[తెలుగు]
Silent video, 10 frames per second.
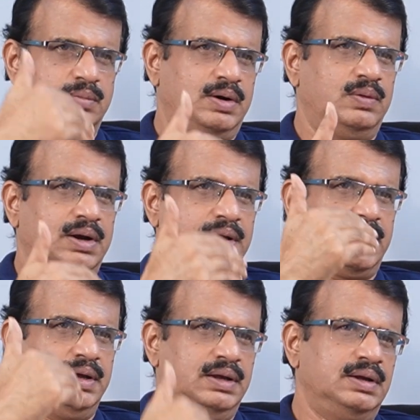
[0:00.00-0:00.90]

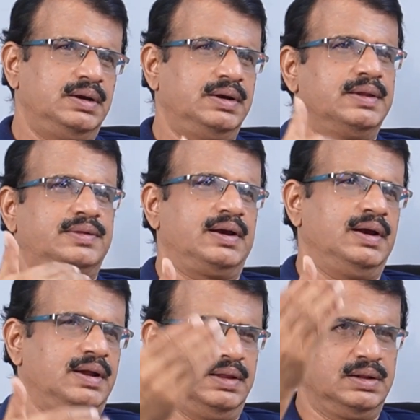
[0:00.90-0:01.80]
మగవాళ్ళకి ఇండియన్
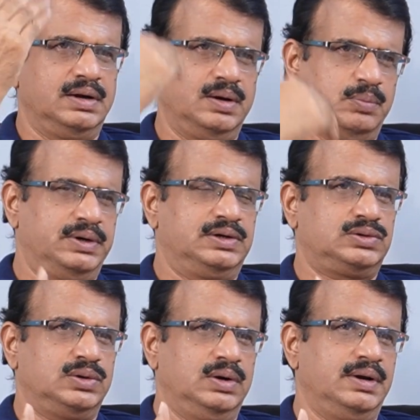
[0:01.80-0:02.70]
స్త్రీలకి ఎందుకంటే
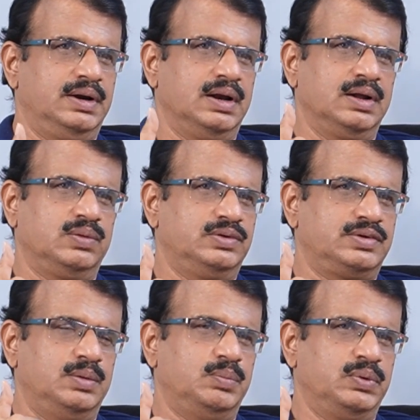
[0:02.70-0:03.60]
బ్రిటిష్ వాళ్ళు ఇండియాలోకి
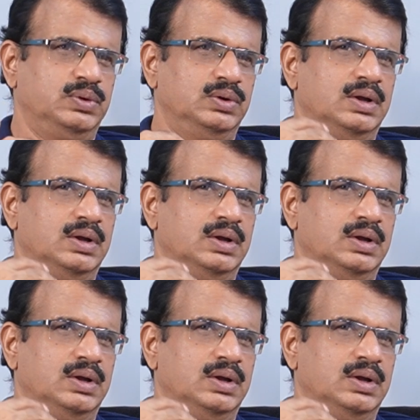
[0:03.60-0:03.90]
వచ్చినప్పుడు